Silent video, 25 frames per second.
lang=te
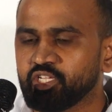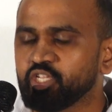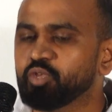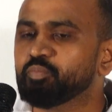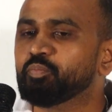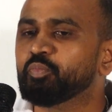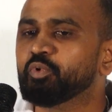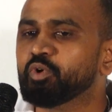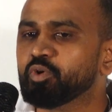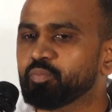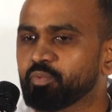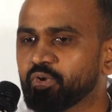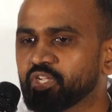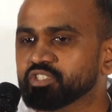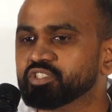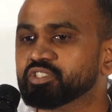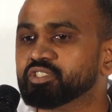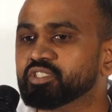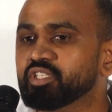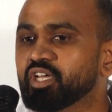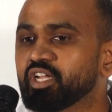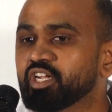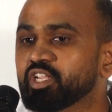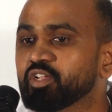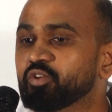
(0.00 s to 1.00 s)
ఇప్పుడు
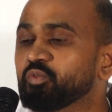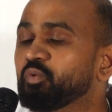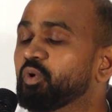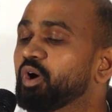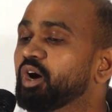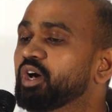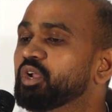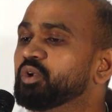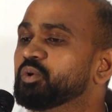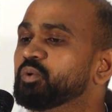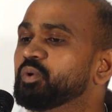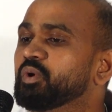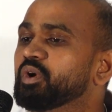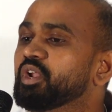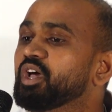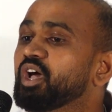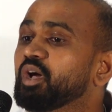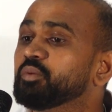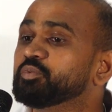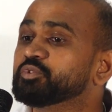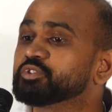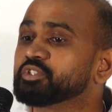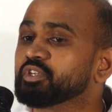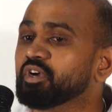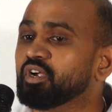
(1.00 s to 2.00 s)
ప్రస్తుతానికి వారు కూడా
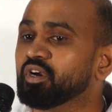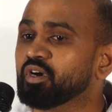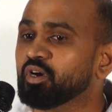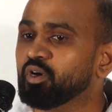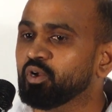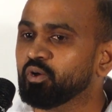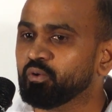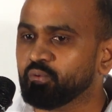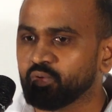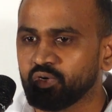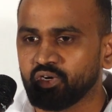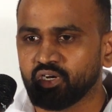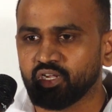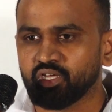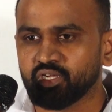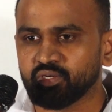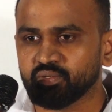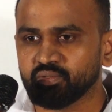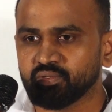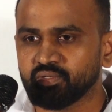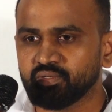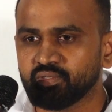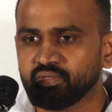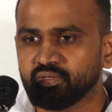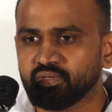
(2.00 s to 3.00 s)
అబ్స్కాండ్లో ఉన్నారు
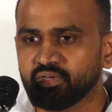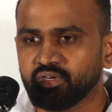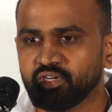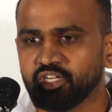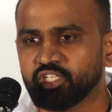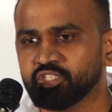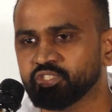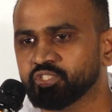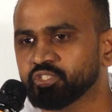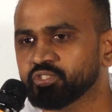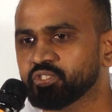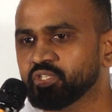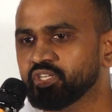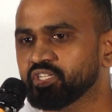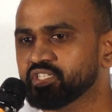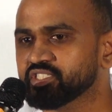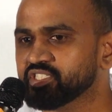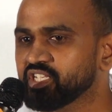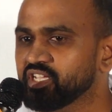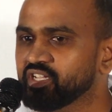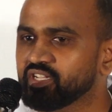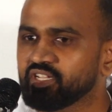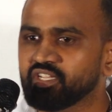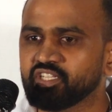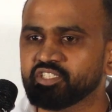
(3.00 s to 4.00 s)
నిందితుడికి
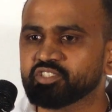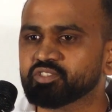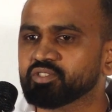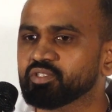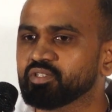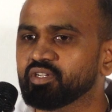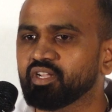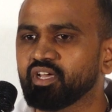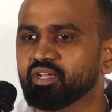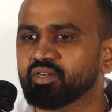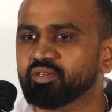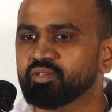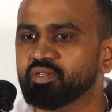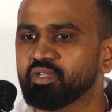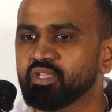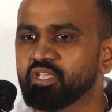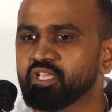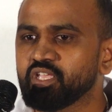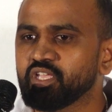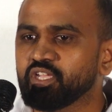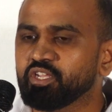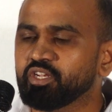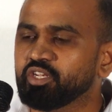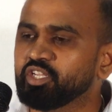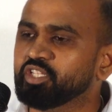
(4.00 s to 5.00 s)
సహకరిస్తున్నారు
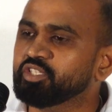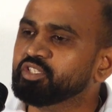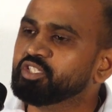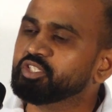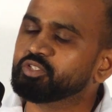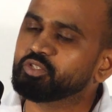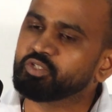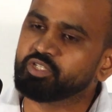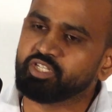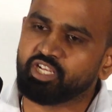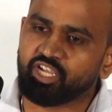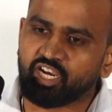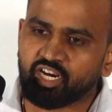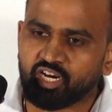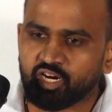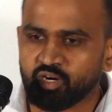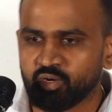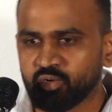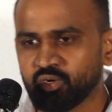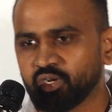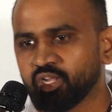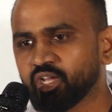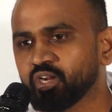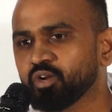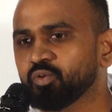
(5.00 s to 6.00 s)
నిందితుడు
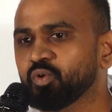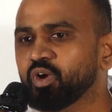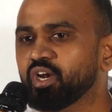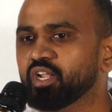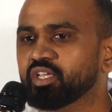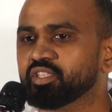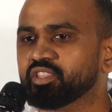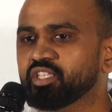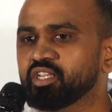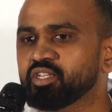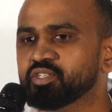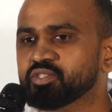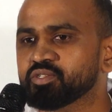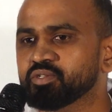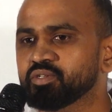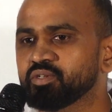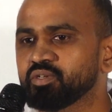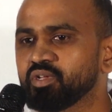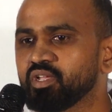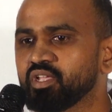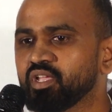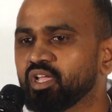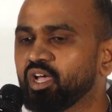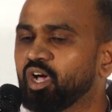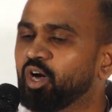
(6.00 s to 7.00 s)
ఎక్కడున్నారో వాళ్ళకి తెలుసు
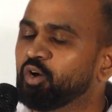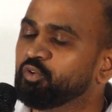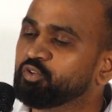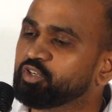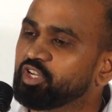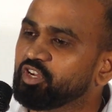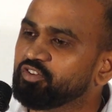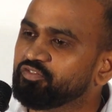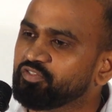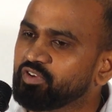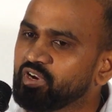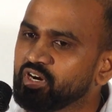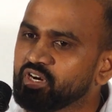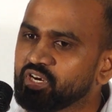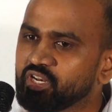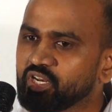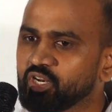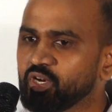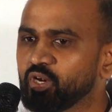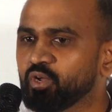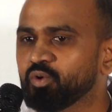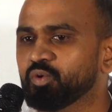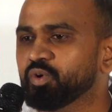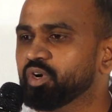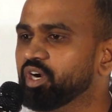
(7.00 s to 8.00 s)
అవుట్ ఆఫ్
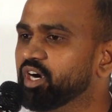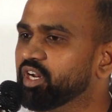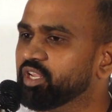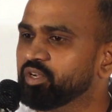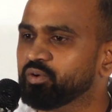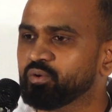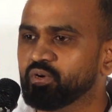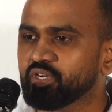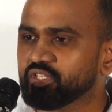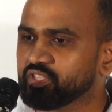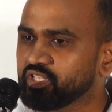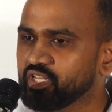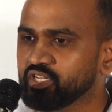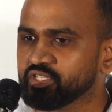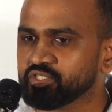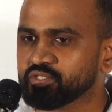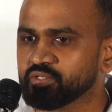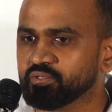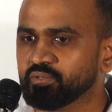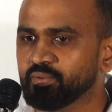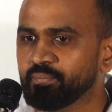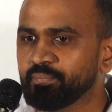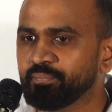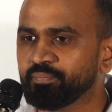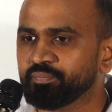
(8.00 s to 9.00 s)
కంట్రీలో ఉన్నాడని కూడా తెలుసు
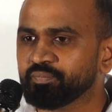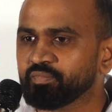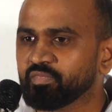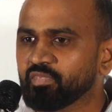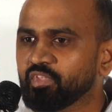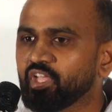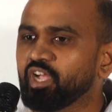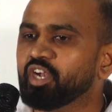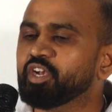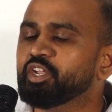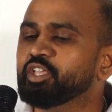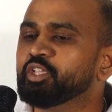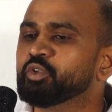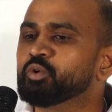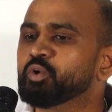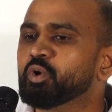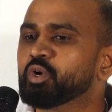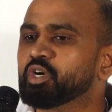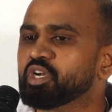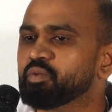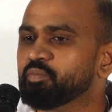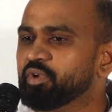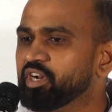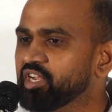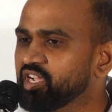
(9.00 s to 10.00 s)
అండ్
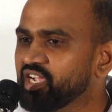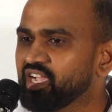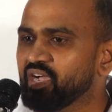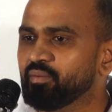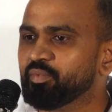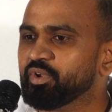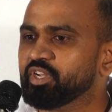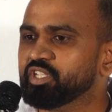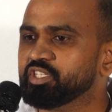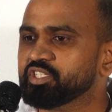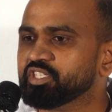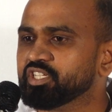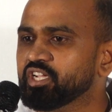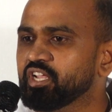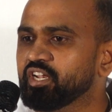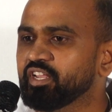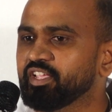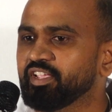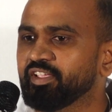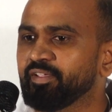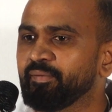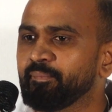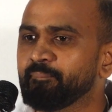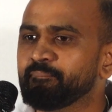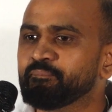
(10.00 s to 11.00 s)
ఇంకొకటి మనం గమనించాలి
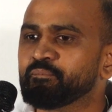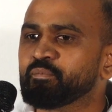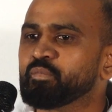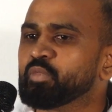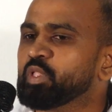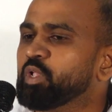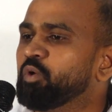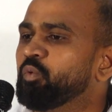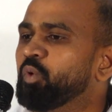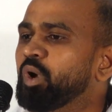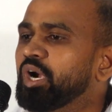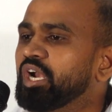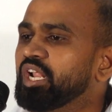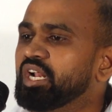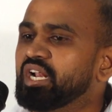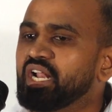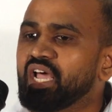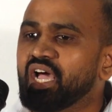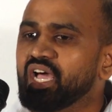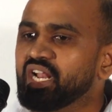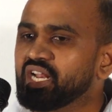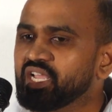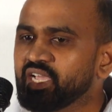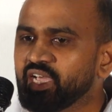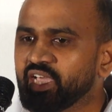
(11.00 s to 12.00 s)
వాళ్ళ
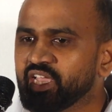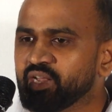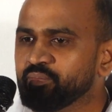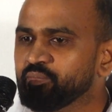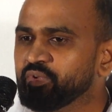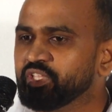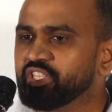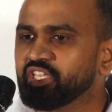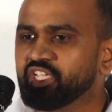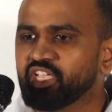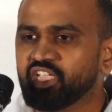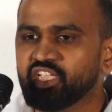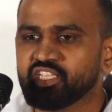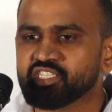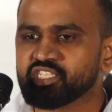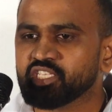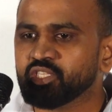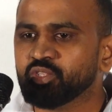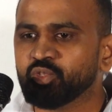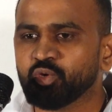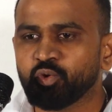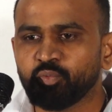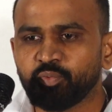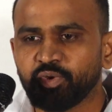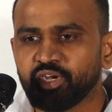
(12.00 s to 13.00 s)
నాన్నగారి మీద కేసు
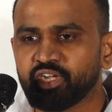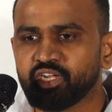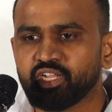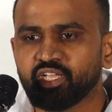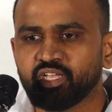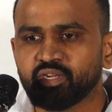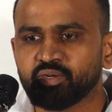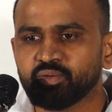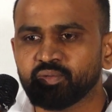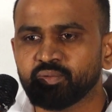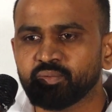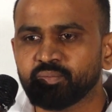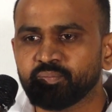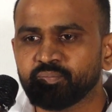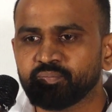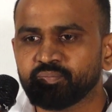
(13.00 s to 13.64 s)
ఎందుకు పెట్టారు